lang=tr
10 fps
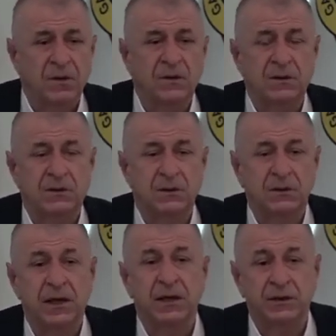Biz
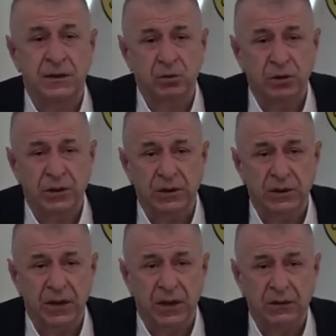teyze
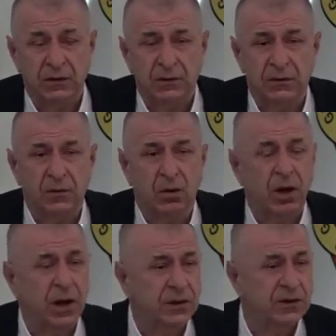üzerinden
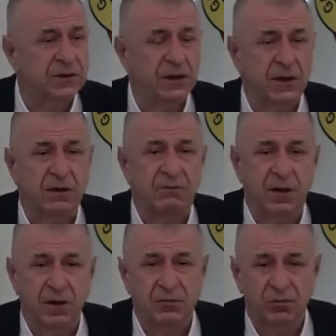hadiselere
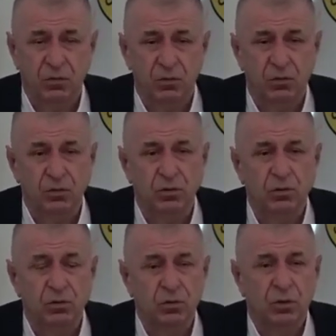vakıf
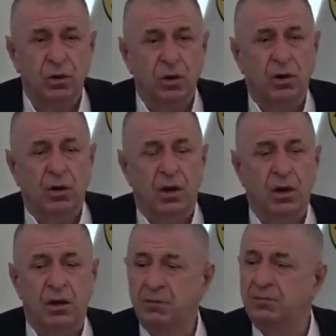olduk.
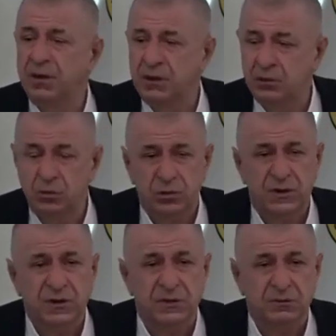Ee, biraz
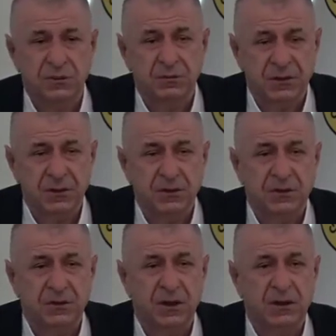önce İzmir
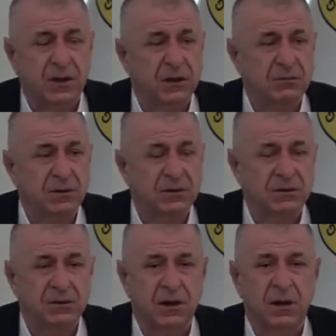birinci sıradayımız
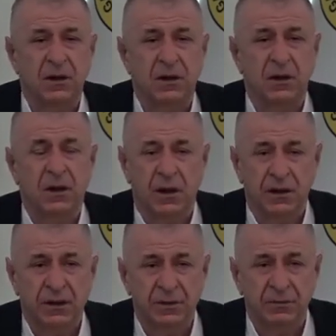e,
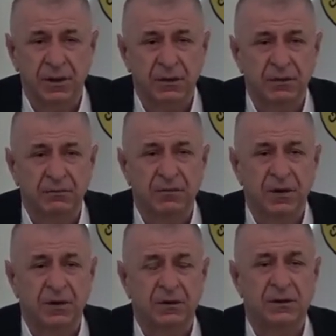aradı beni
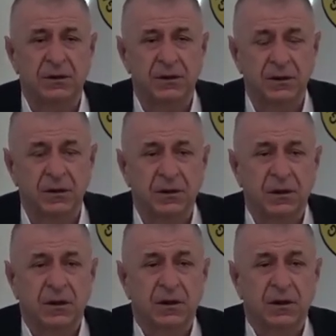ve dedi ki